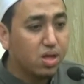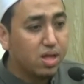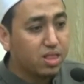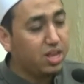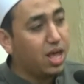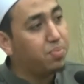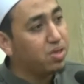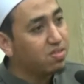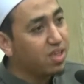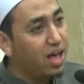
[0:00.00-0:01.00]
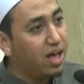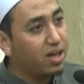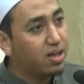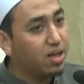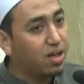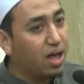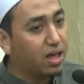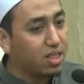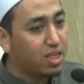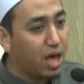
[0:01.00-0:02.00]
Tidak bisa
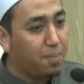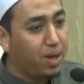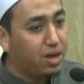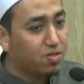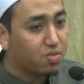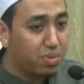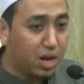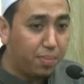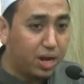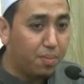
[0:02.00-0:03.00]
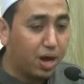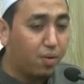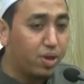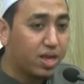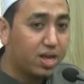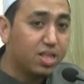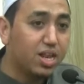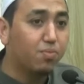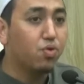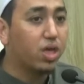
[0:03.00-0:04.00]
artinya apa semena-mena mengawinkan
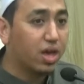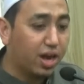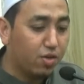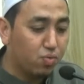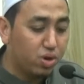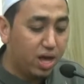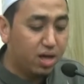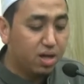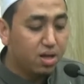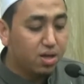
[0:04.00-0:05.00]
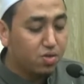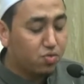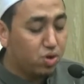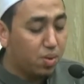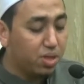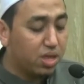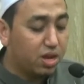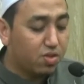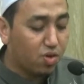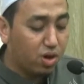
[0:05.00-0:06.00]
tidak boleh karena sudah sudah
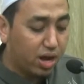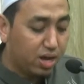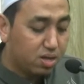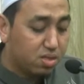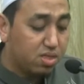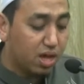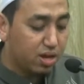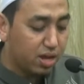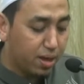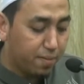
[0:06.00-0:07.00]
menjadi seorang janda.